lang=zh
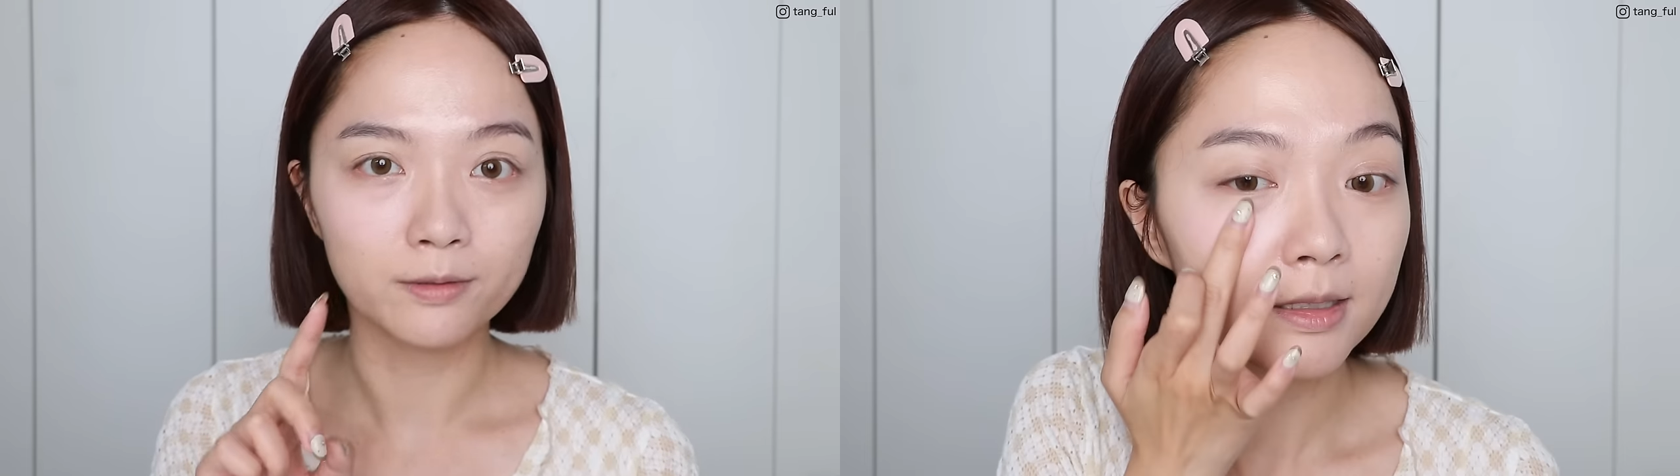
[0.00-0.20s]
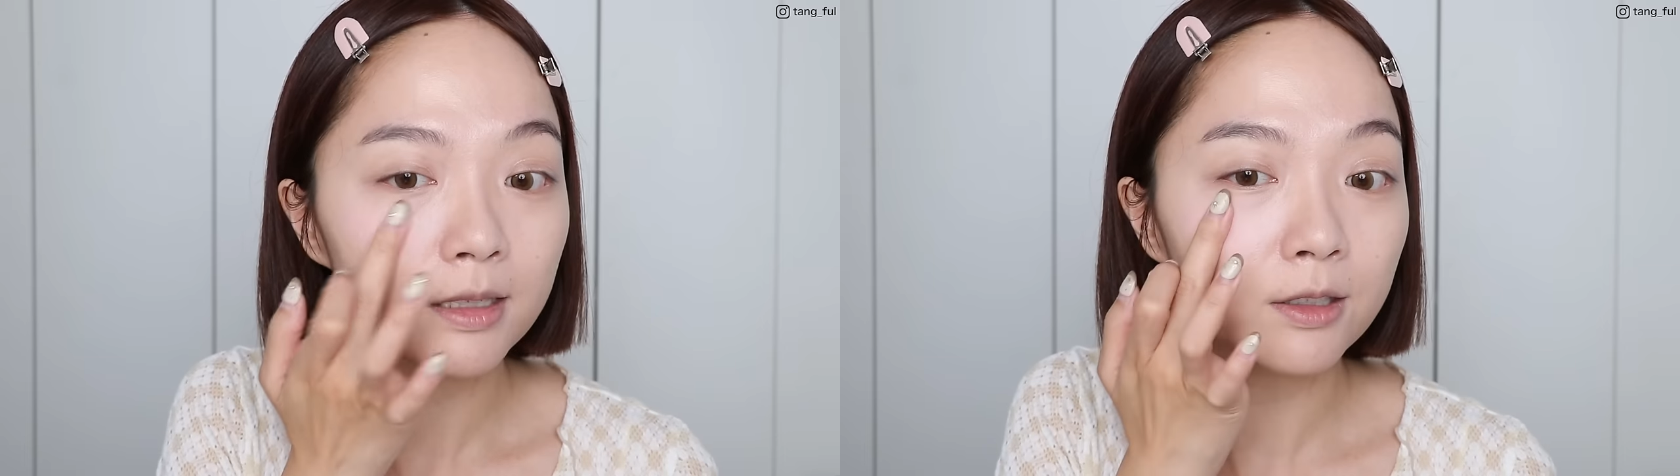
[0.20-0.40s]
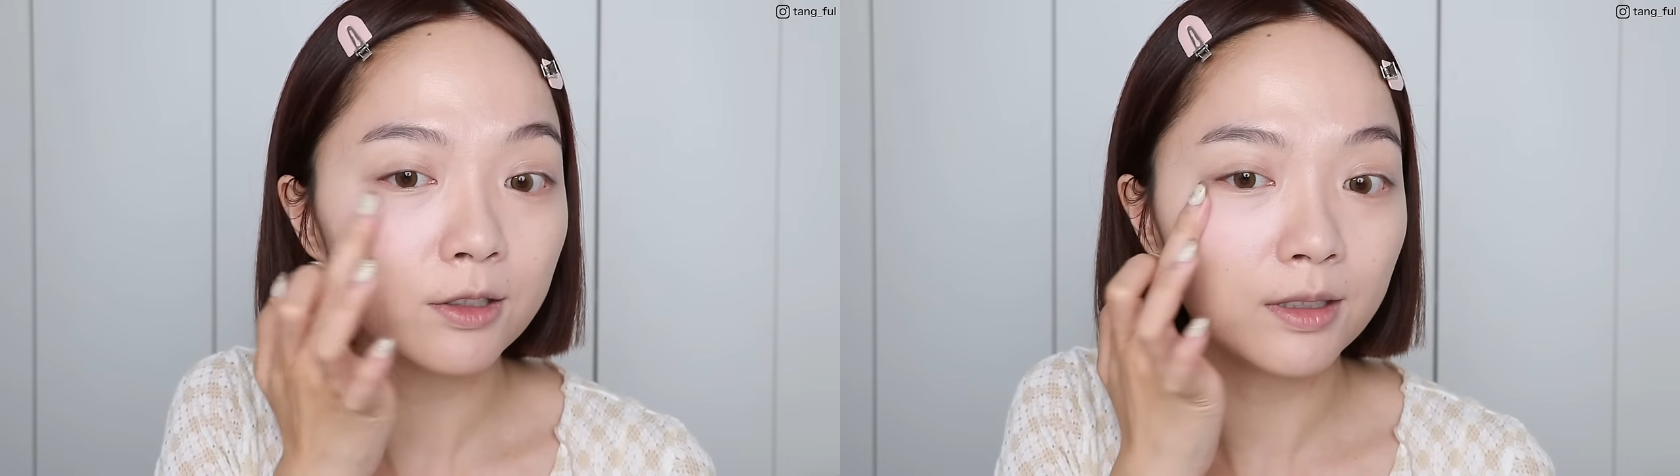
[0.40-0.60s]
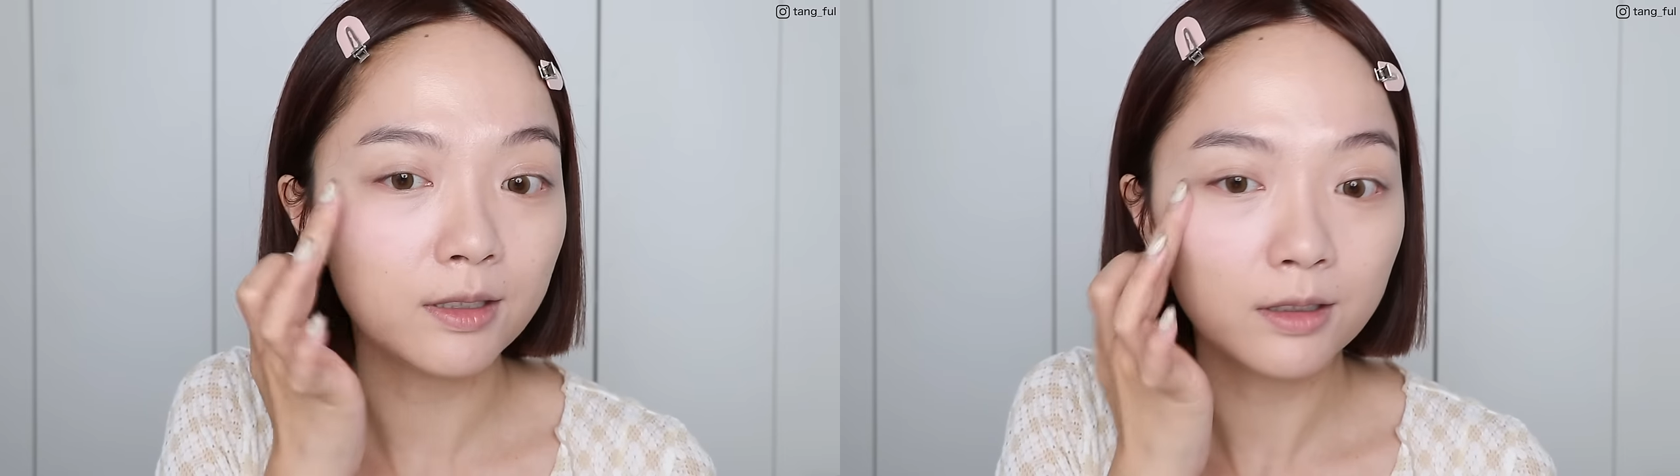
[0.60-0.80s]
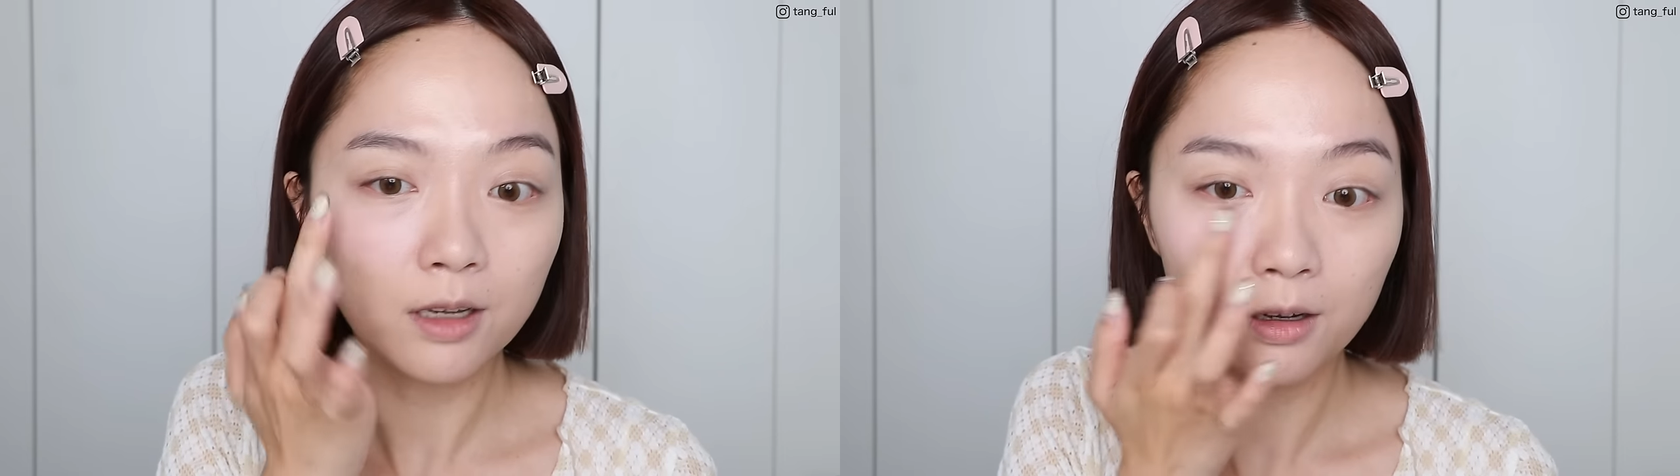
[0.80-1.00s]
这质
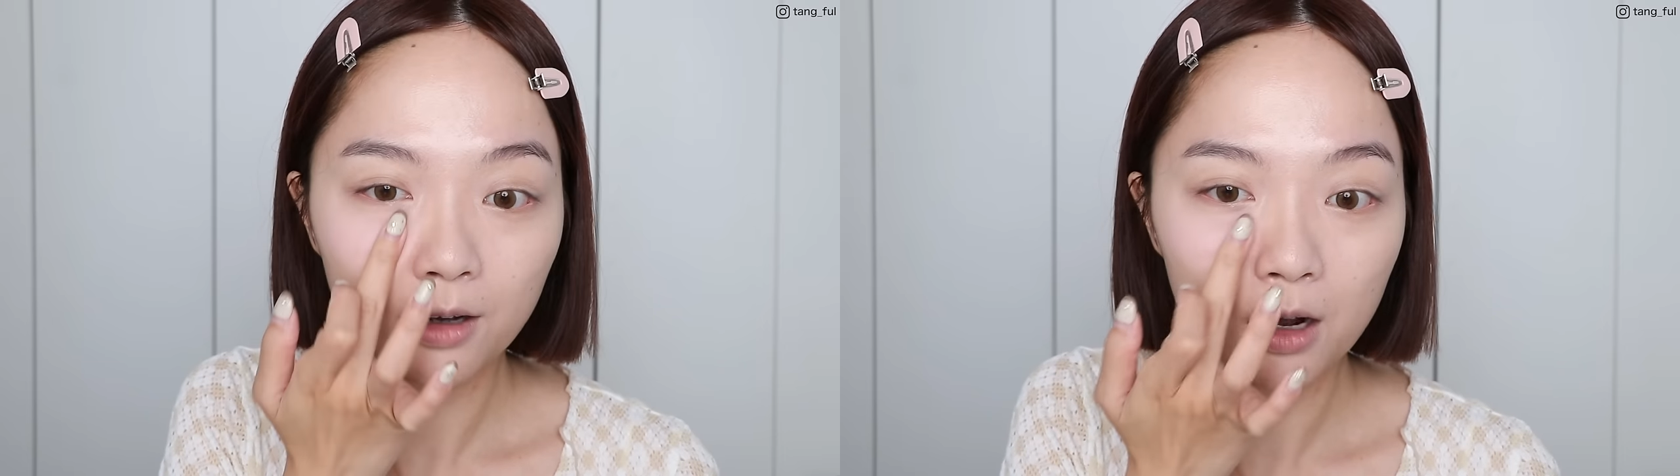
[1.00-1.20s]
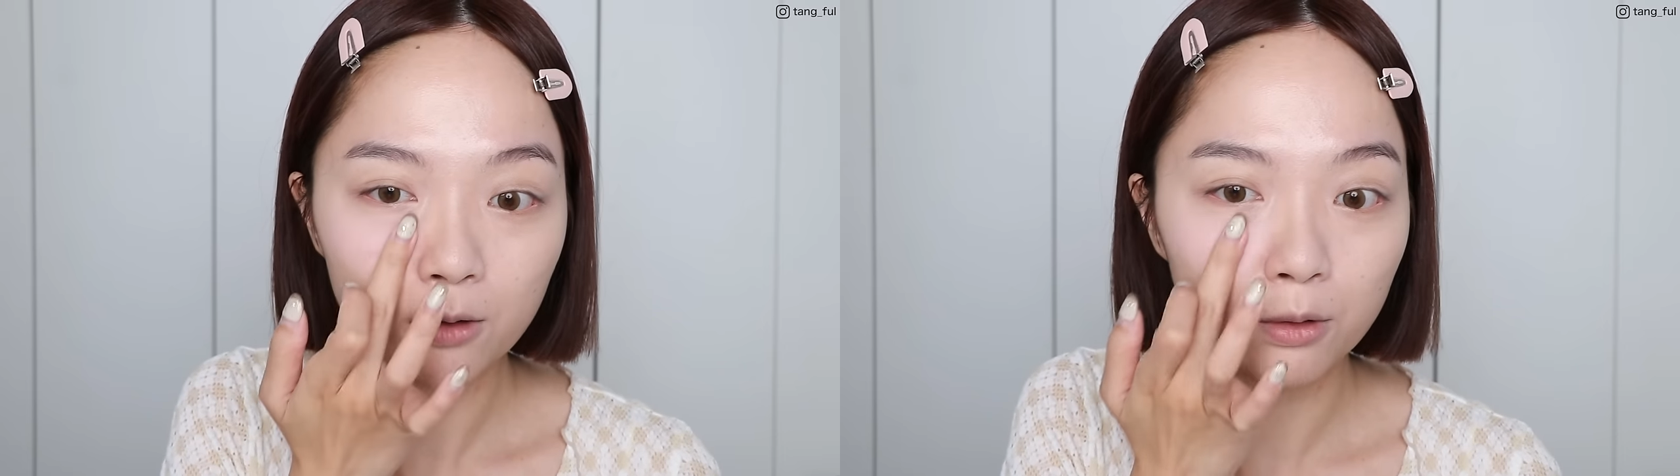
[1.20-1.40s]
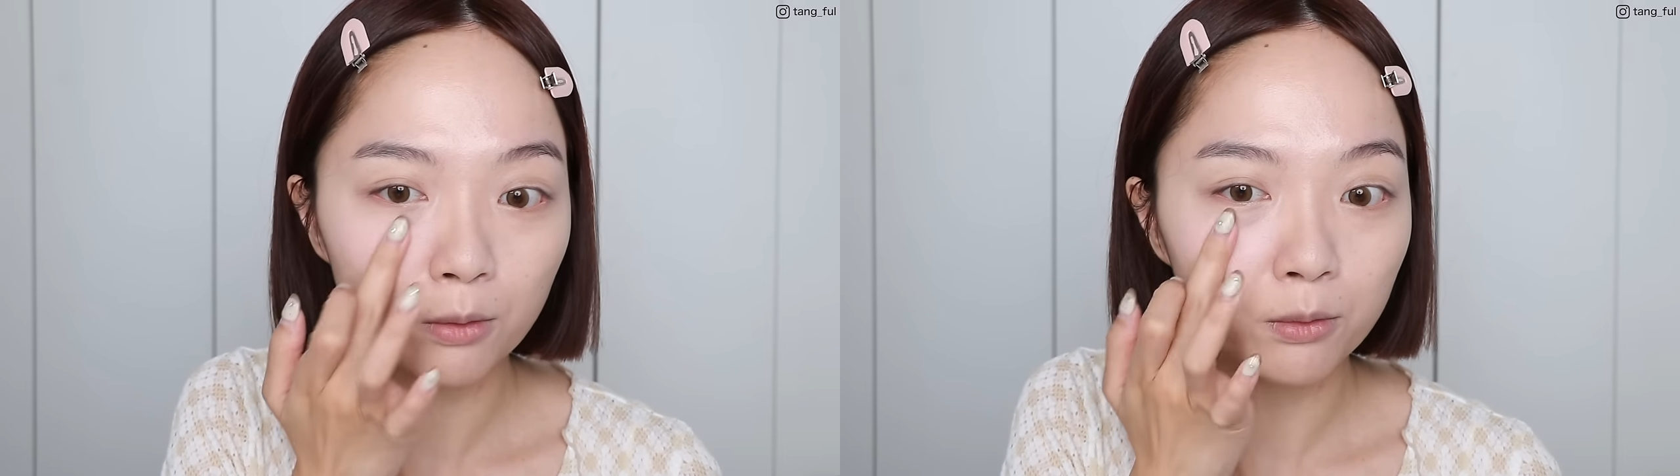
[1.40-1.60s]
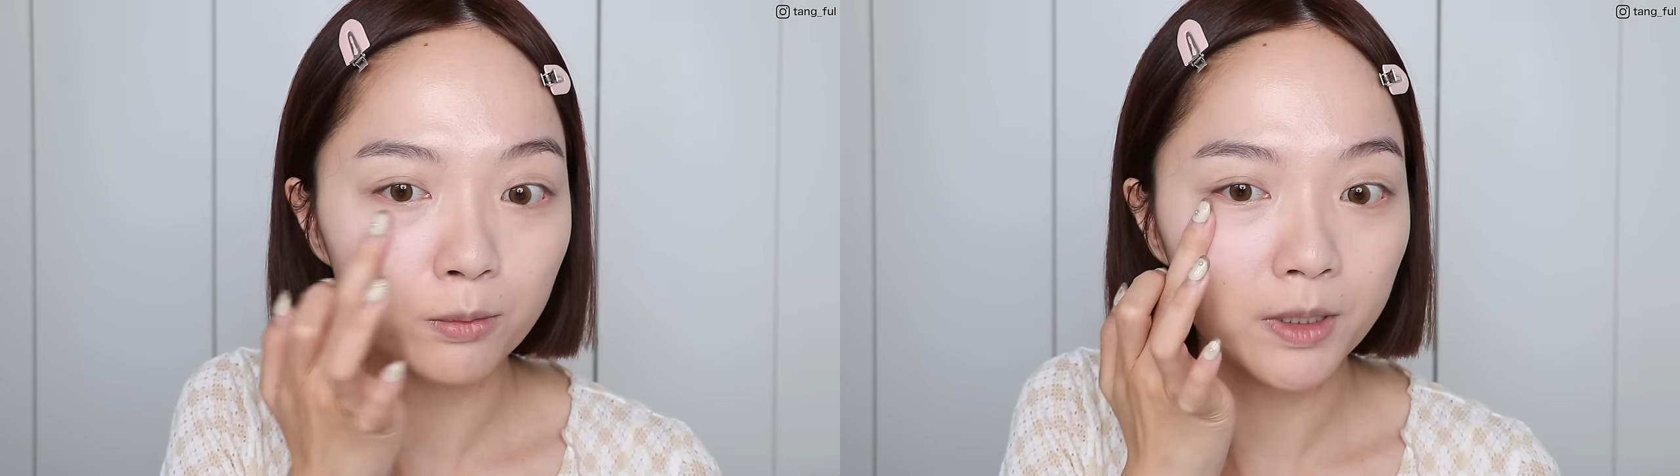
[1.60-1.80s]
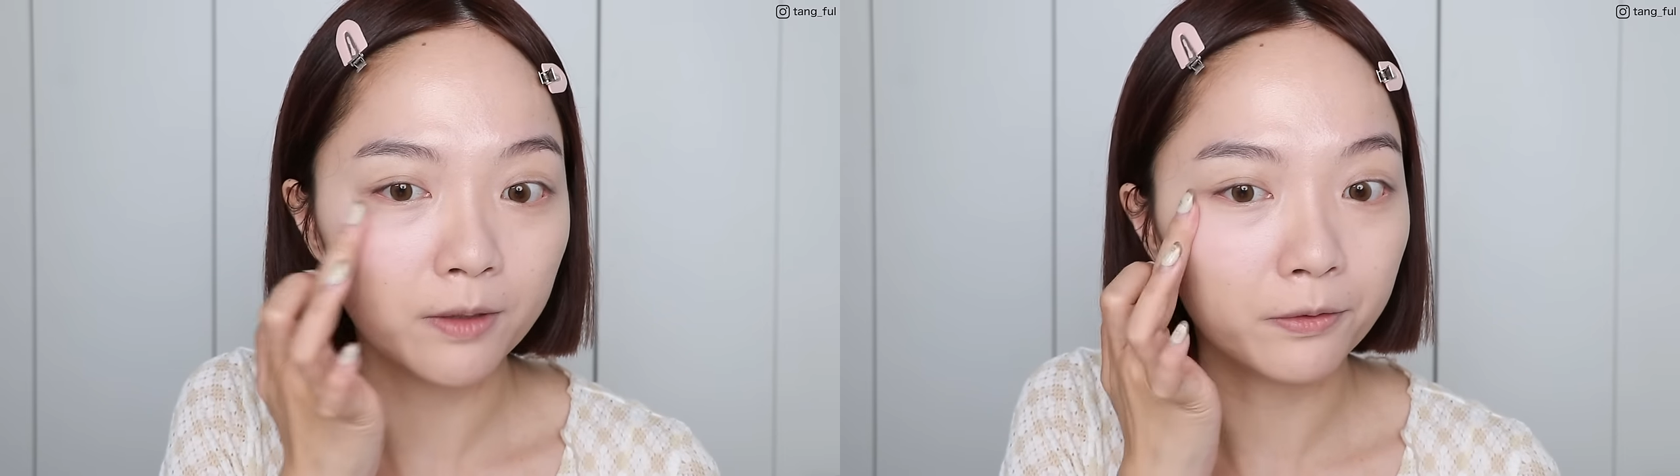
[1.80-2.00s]
地真的很好融入
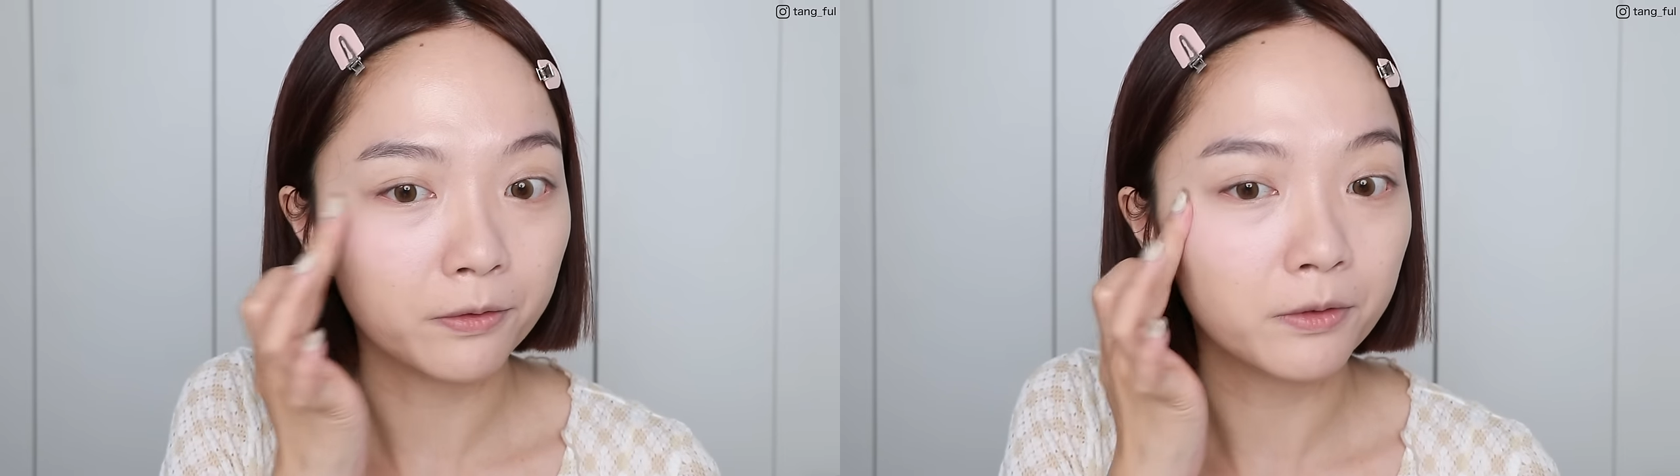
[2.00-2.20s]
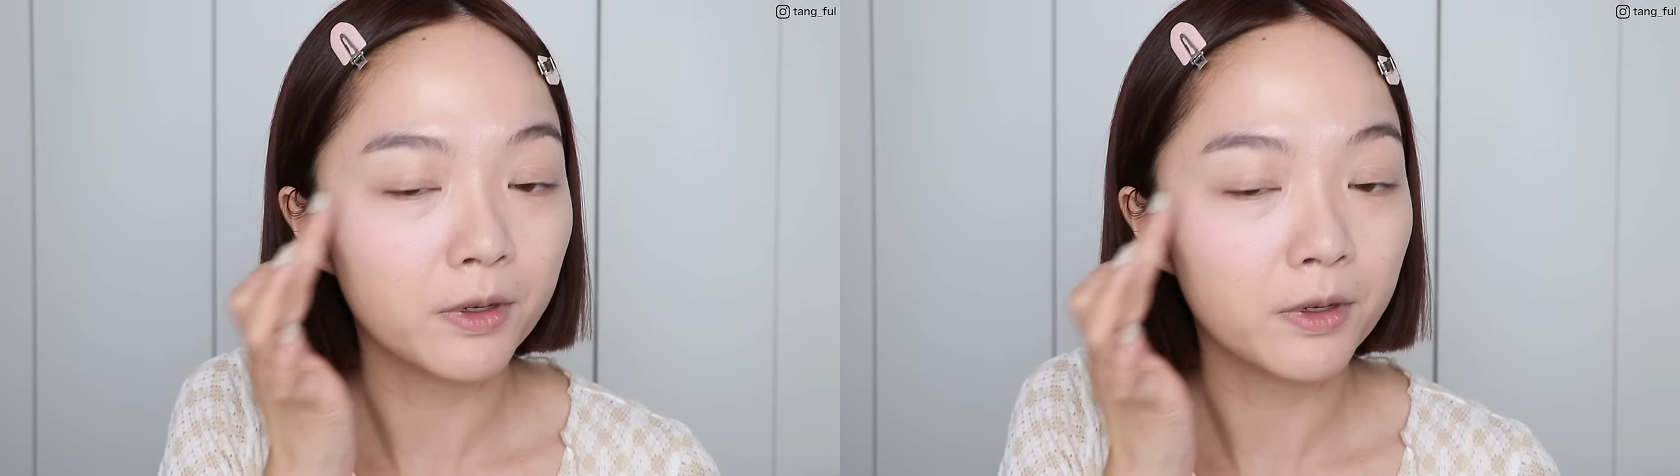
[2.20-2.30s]
皮肤。